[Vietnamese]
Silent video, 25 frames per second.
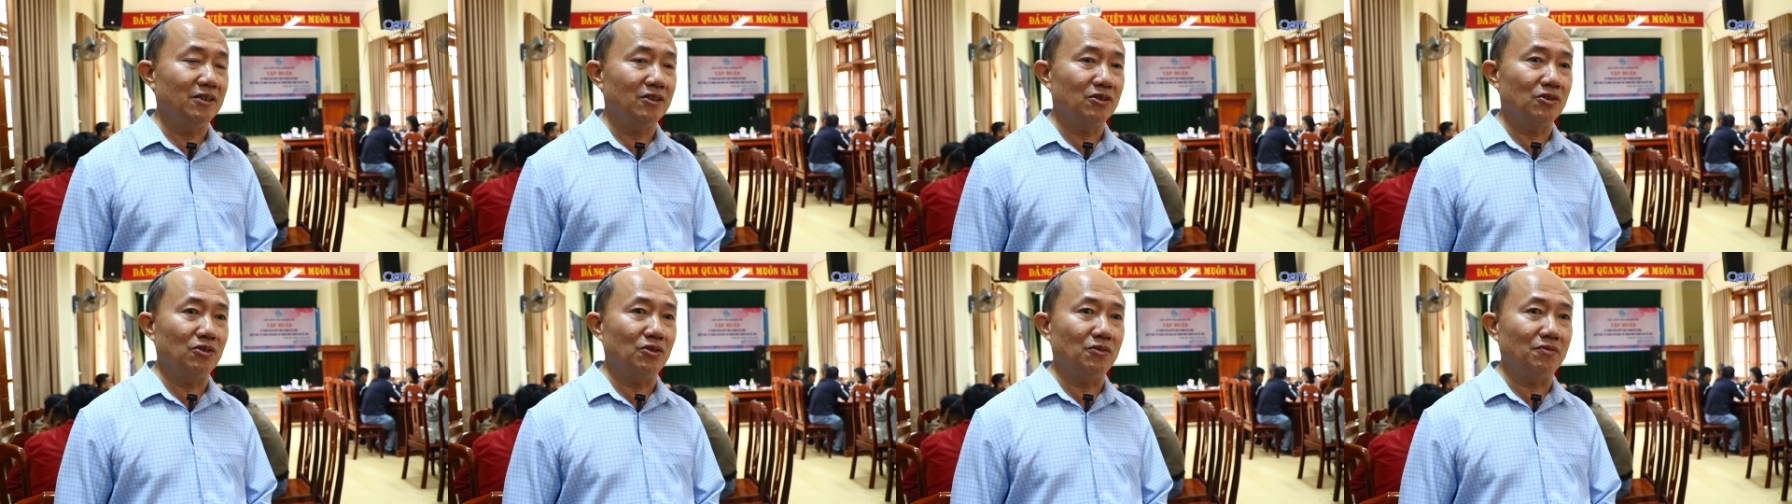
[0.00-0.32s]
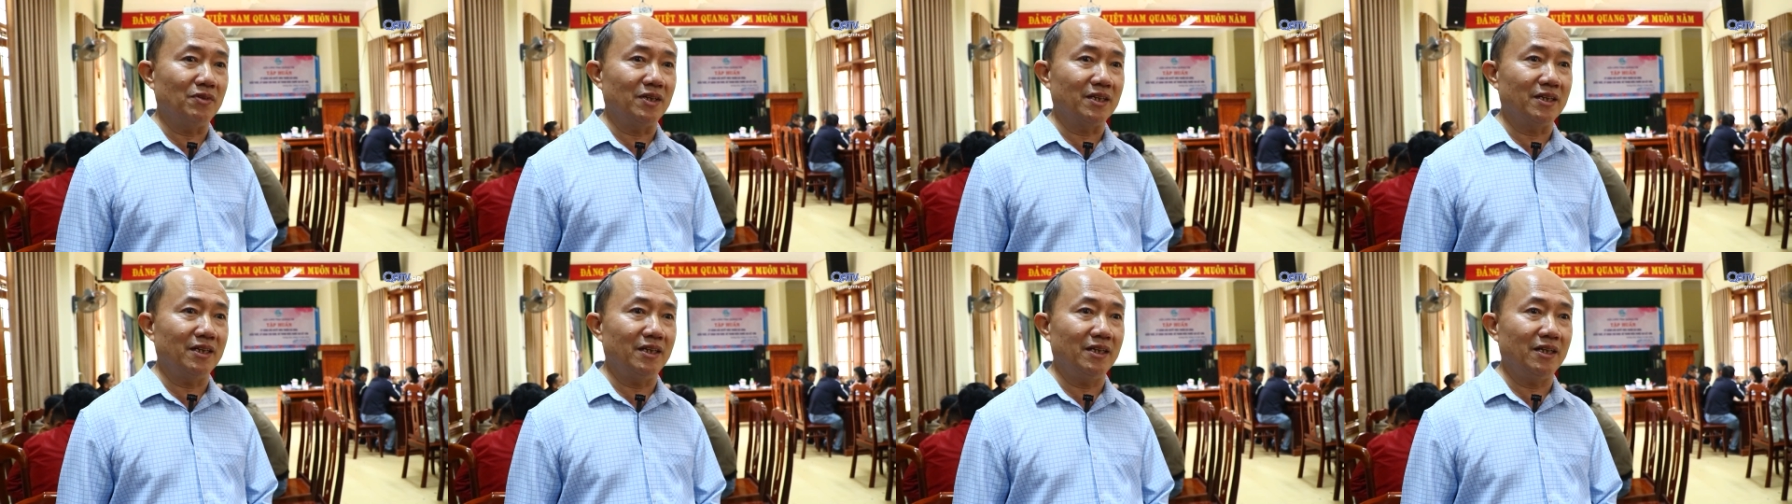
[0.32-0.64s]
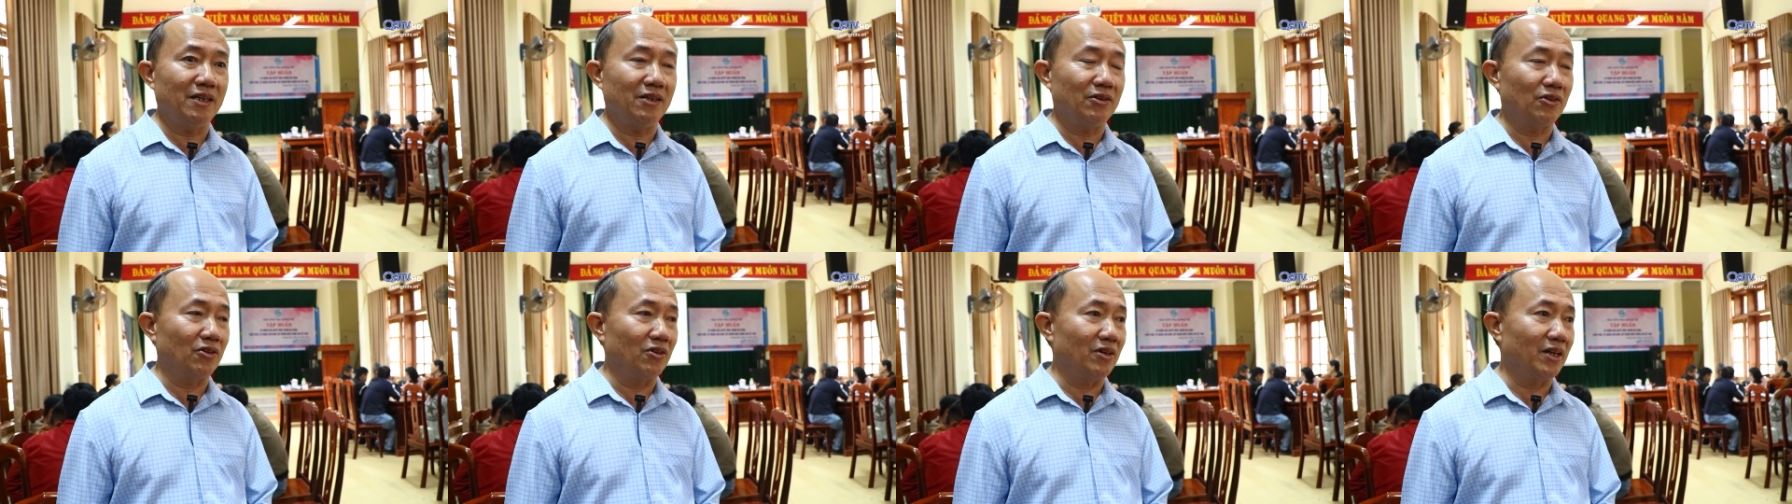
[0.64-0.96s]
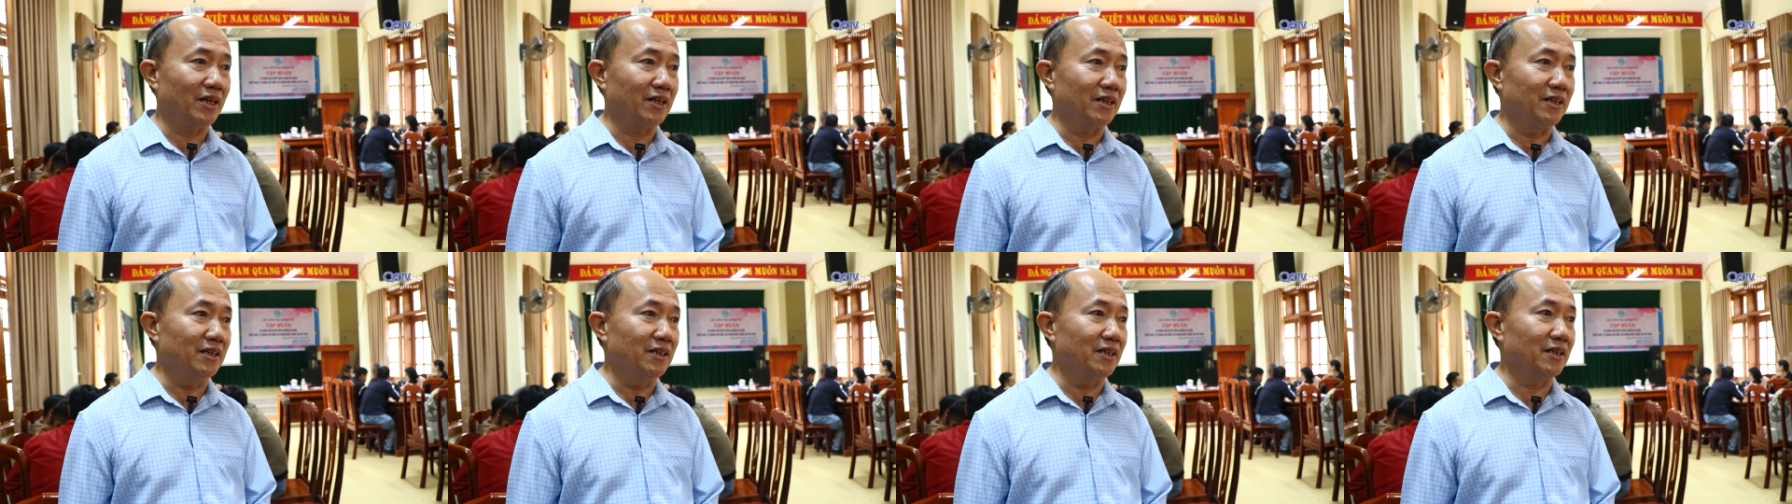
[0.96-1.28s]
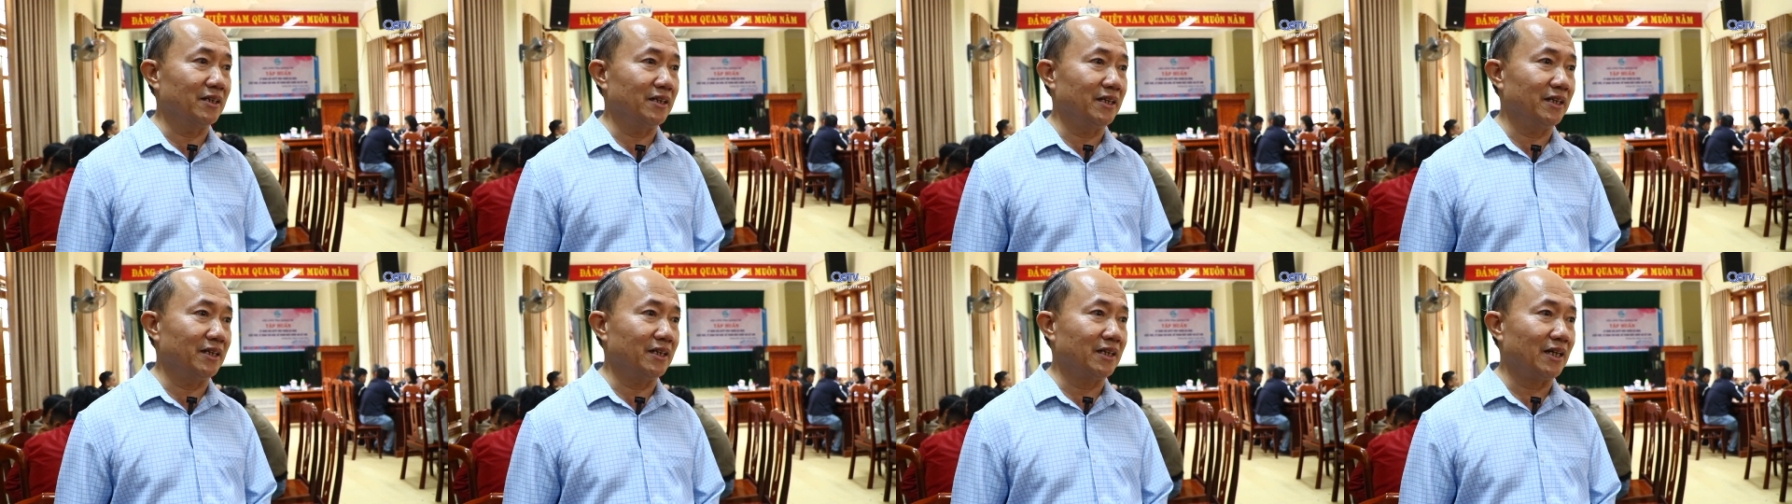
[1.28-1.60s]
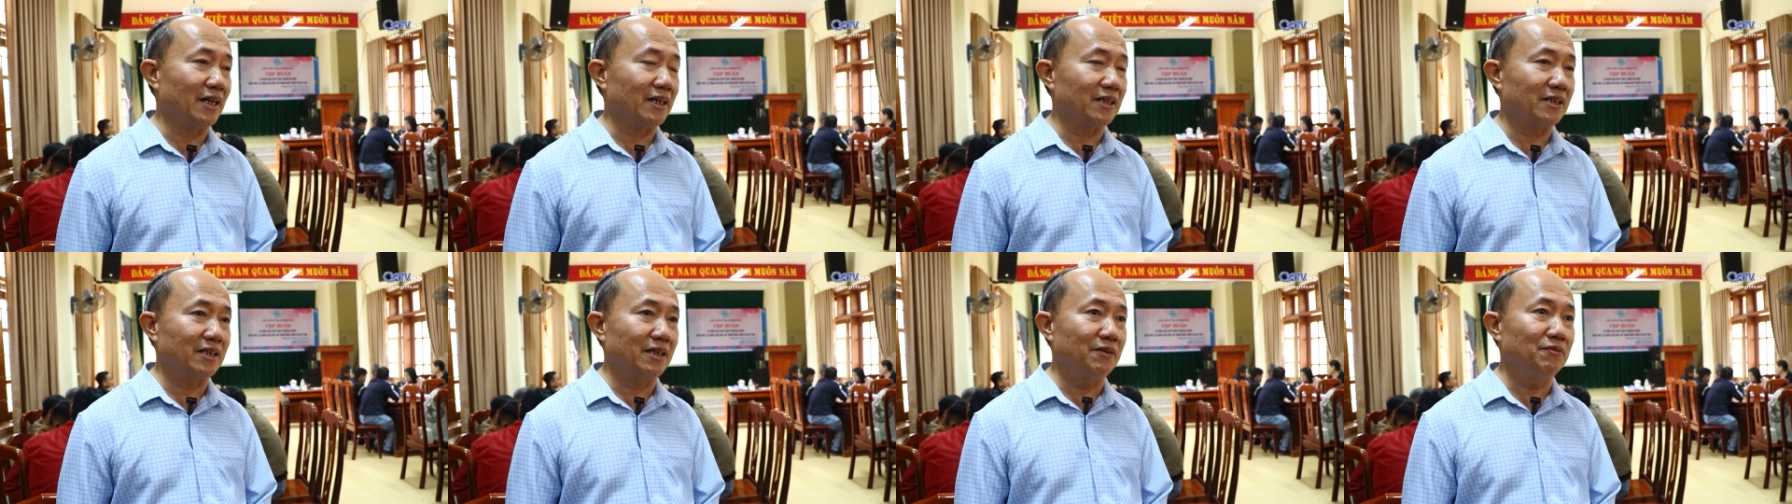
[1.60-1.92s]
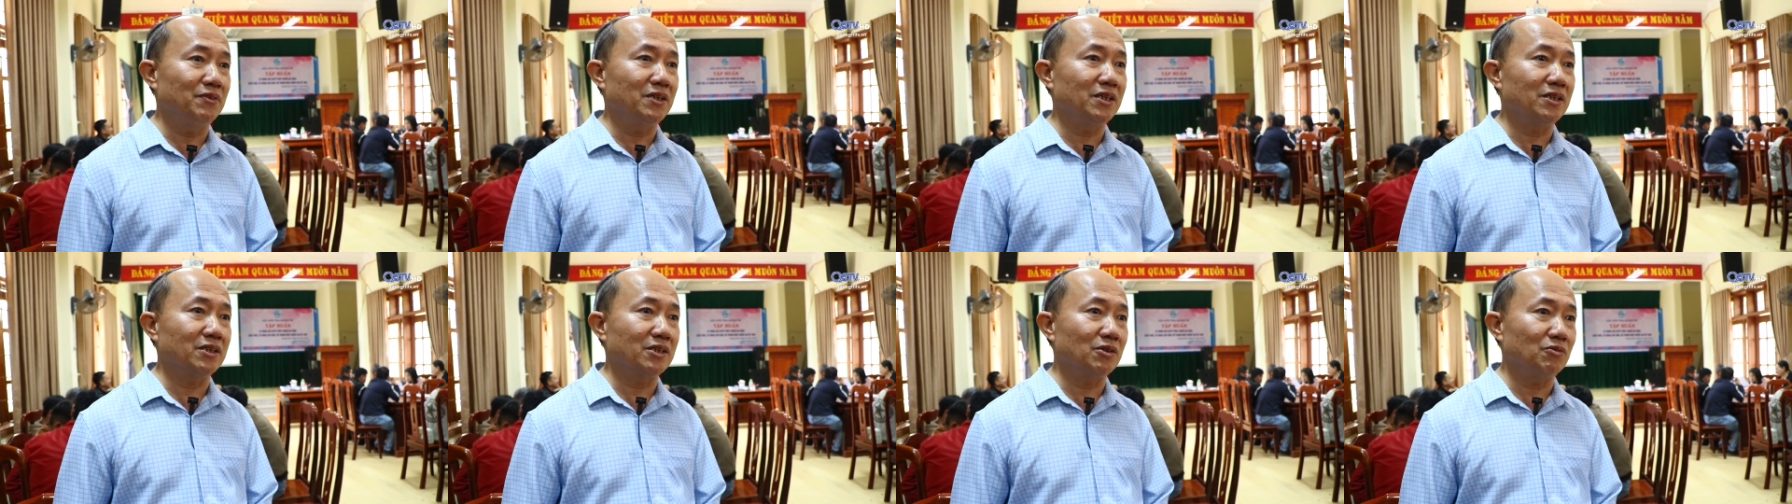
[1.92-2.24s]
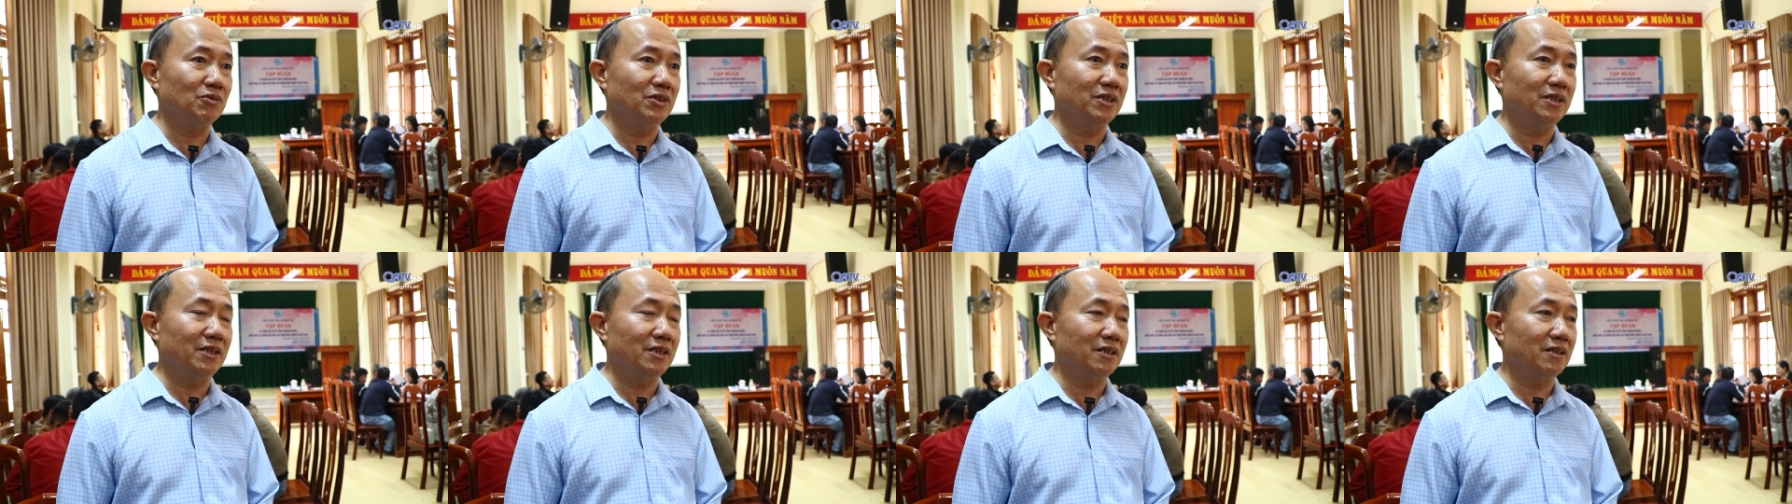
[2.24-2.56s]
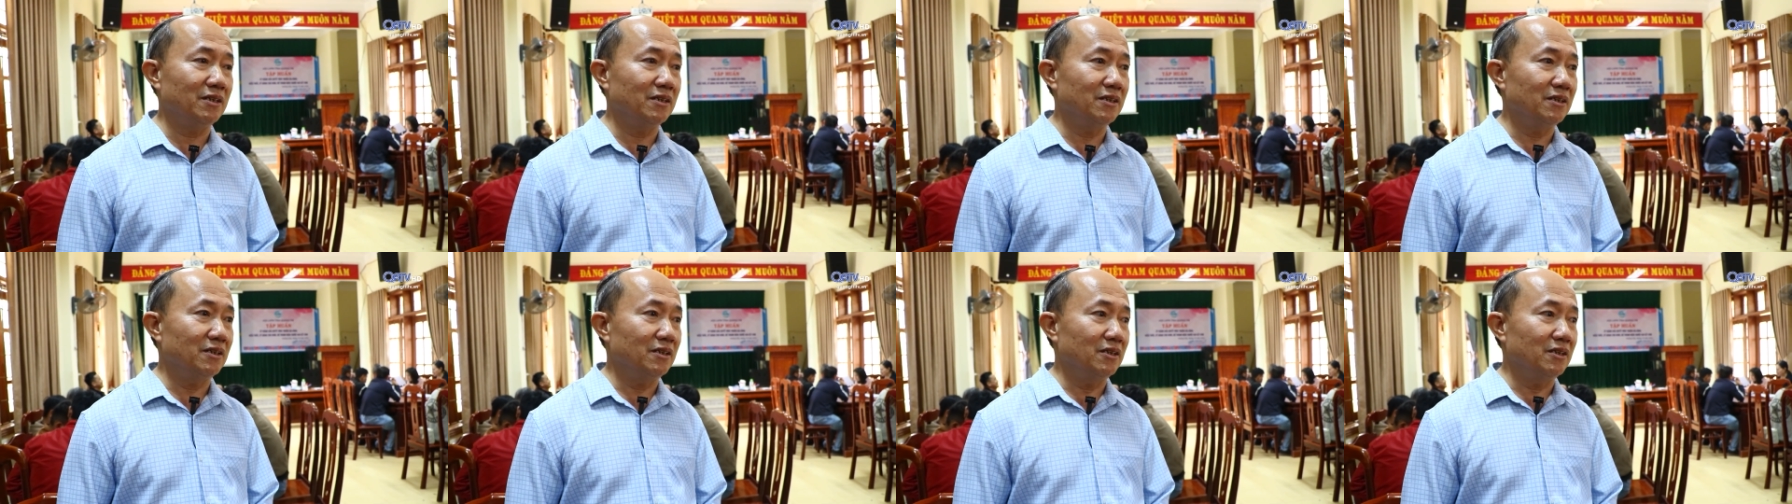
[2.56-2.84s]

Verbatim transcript: rồi vấn đề là nó ảnh hưởng đến cả cái thành viên ở trong gia đình